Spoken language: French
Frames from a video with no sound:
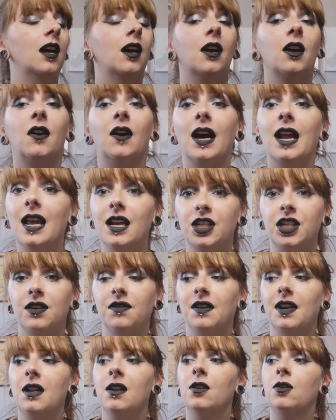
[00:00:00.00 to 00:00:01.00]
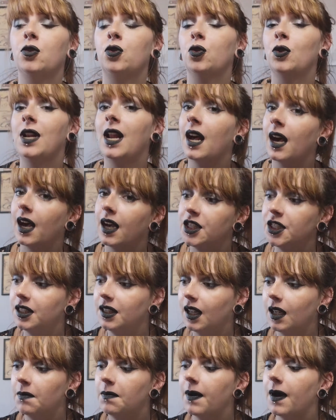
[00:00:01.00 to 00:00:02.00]
à la Javel, je ne la
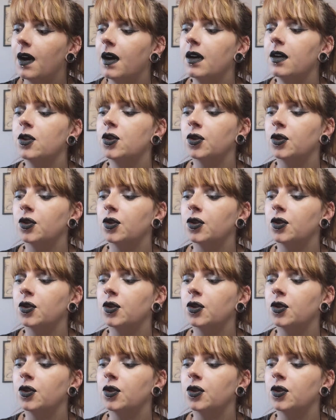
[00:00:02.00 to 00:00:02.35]
rachèterai pas.